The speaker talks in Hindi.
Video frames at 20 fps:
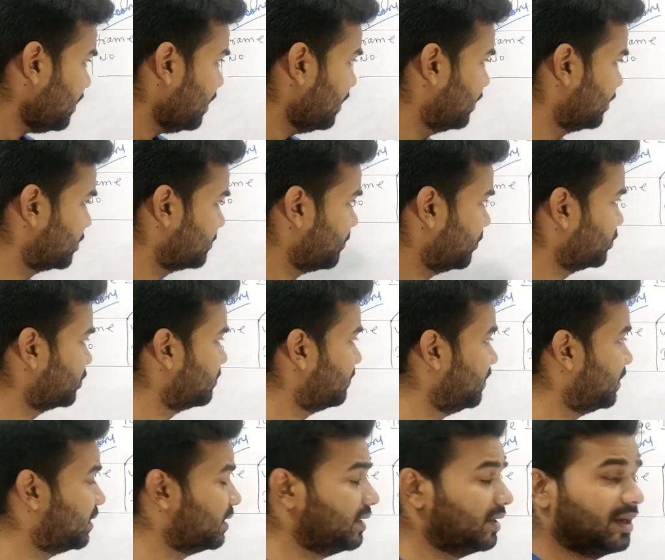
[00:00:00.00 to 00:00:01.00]

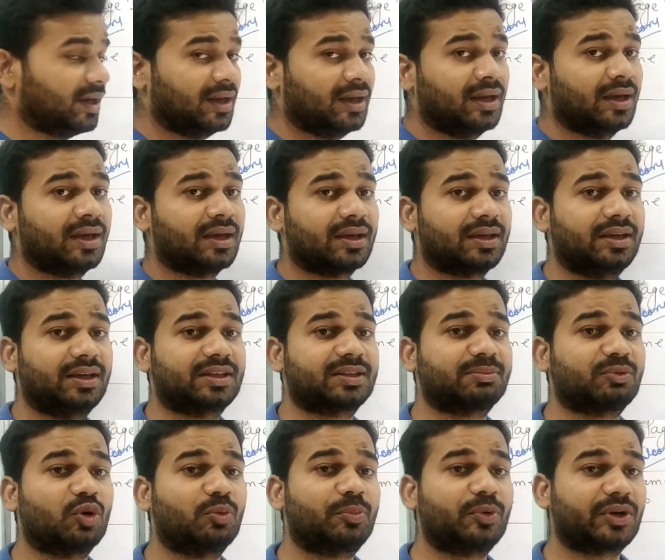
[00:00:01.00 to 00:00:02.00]
रिस्पॉन्सिबिलिटी है कि
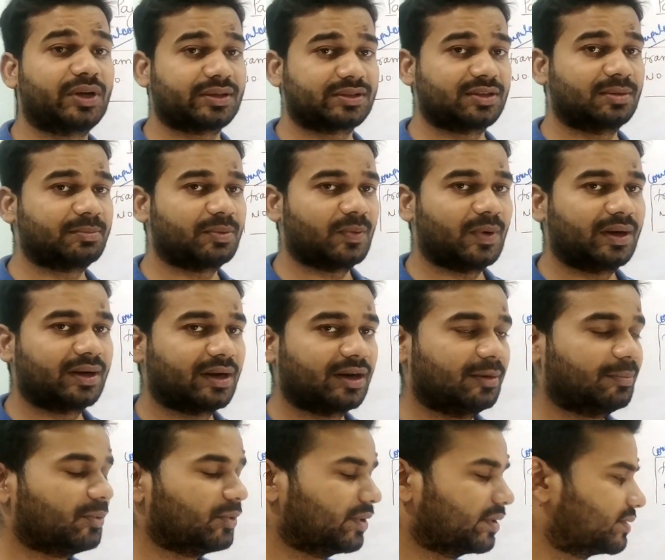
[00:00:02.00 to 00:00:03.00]
इसको प्रोटेक्शन प्रोवाइड
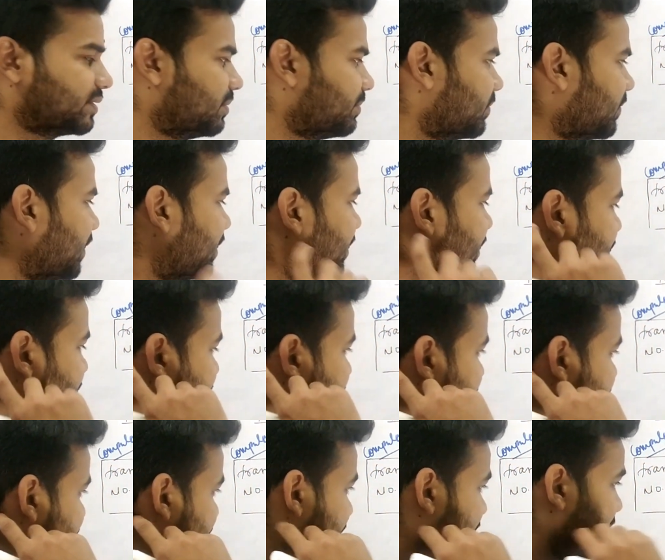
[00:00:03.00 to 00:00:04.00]
करे प्रोटेक्शन प्रोवाइड कैसे
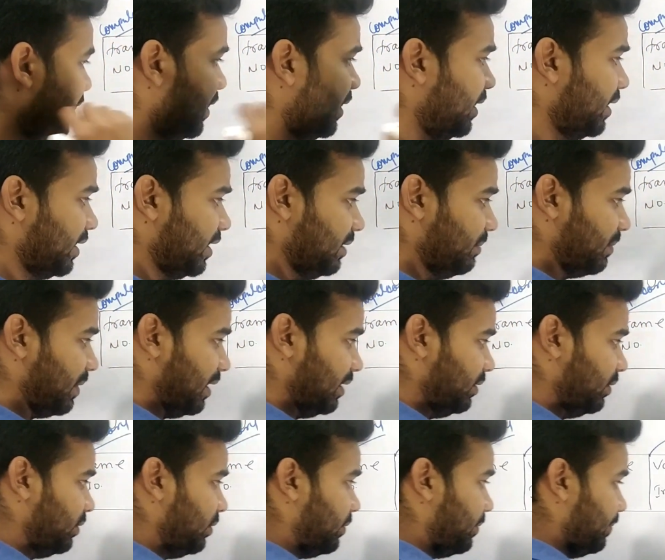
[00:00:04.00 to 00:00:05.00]
करता है कि
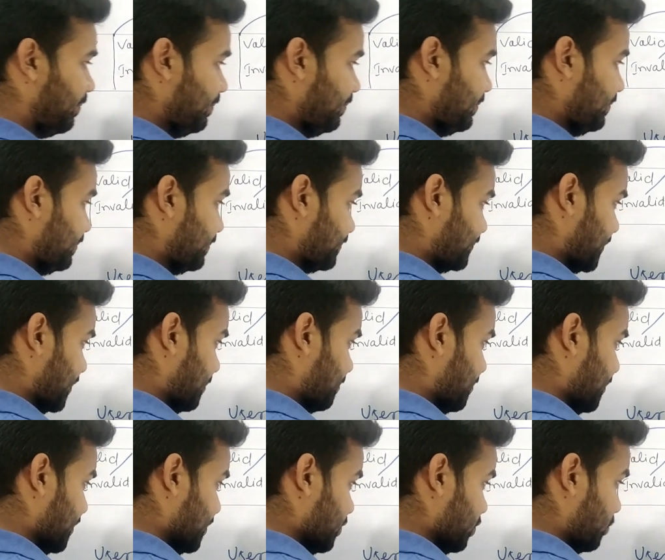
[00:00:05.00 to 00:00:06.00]
मान लो ये
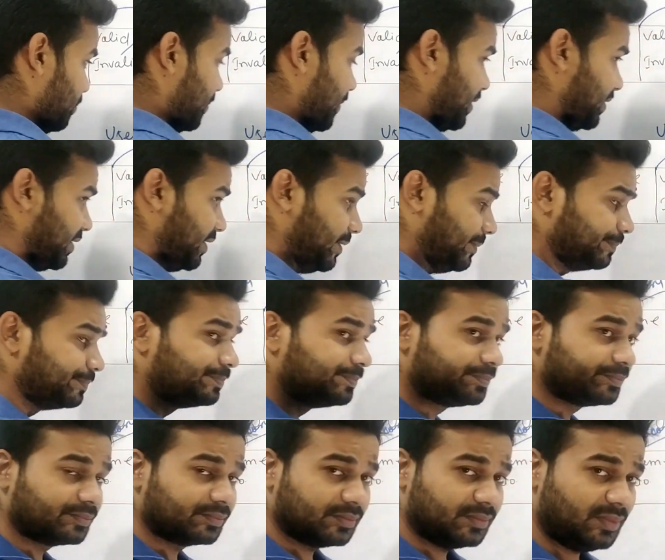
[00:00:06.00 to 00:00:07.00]
पी जीरो पेज है
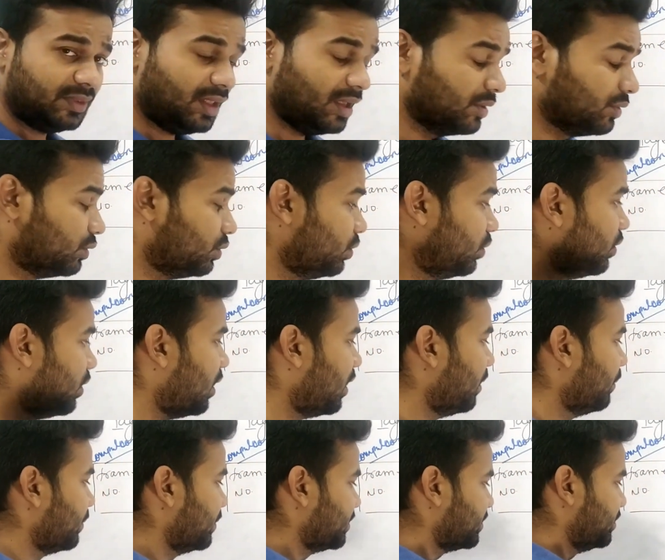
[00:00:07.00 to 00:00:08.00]
तो
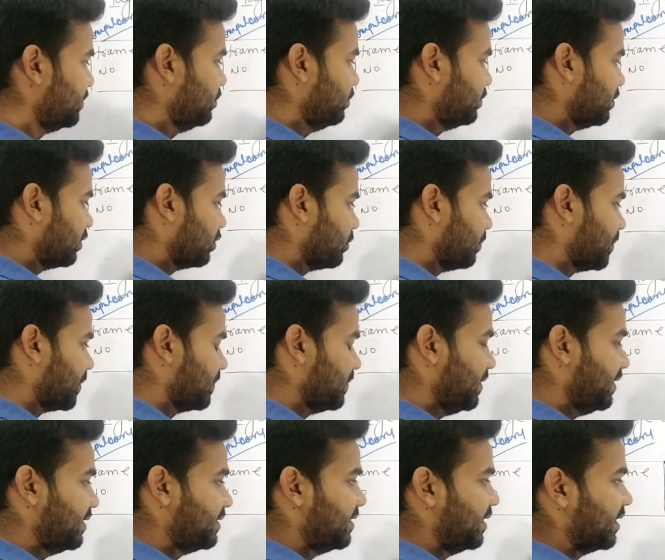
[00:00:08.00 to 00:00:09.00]
अब इस यूजर को
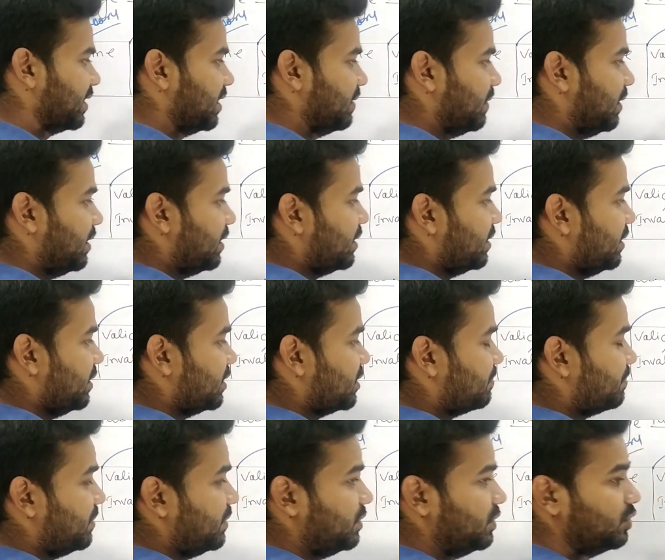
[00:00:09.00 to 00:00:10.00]
प्रिविलेज है केवल कि इस
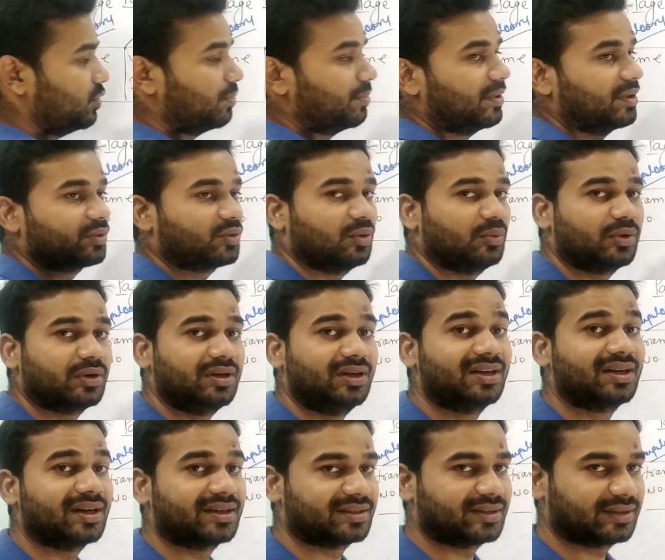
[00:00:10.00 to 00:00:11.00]
पी जीरो पेज को वो
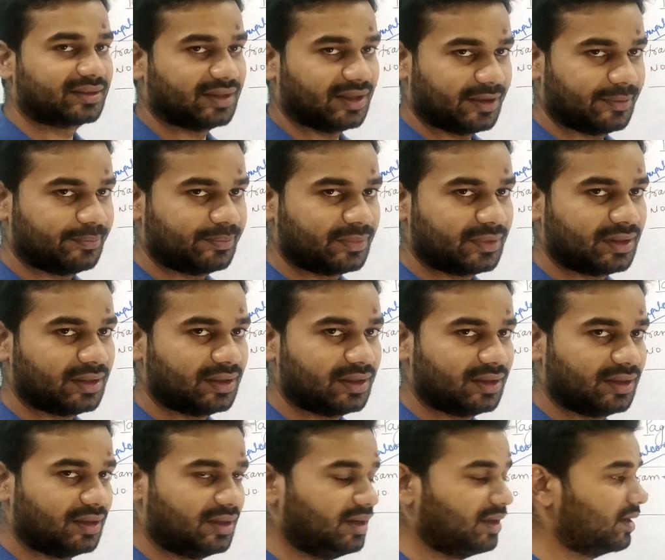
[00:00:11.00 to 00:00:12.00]
रीड कर सकता है
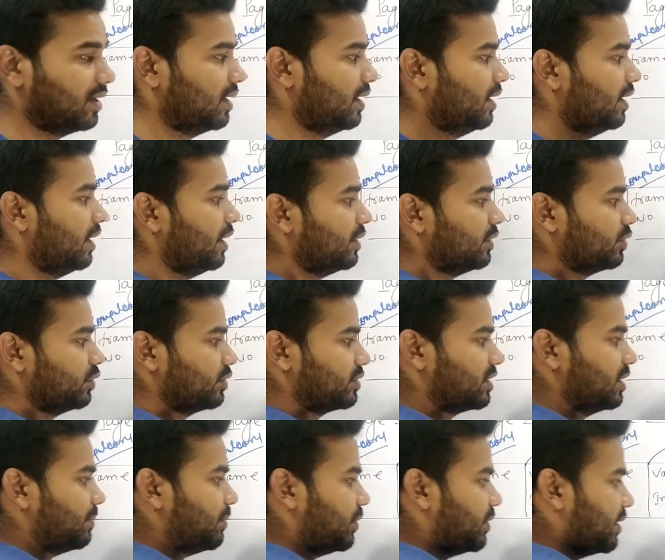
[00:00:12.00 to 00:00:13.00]
ठीक है तो
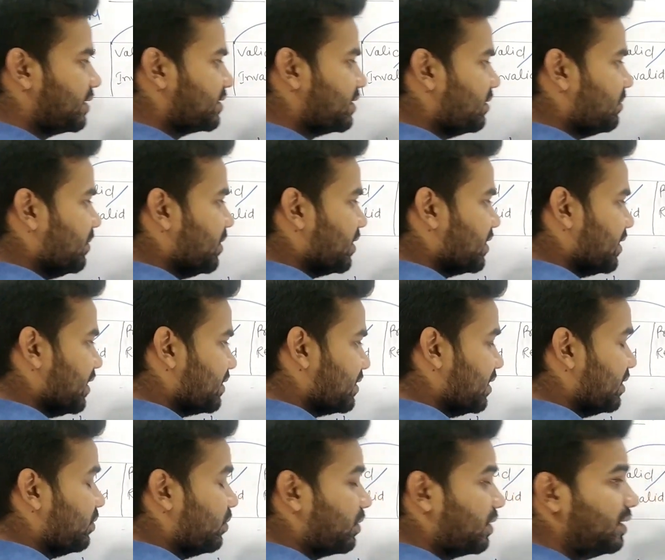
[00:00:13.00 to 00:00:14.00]
इसकी प्रोटेक्शन बिट क्या
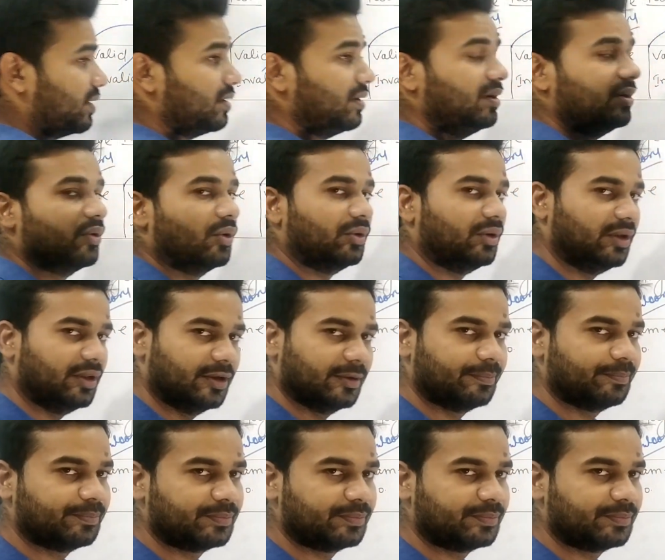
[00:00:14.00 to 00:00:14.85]
सेट होगी रीड ऑनली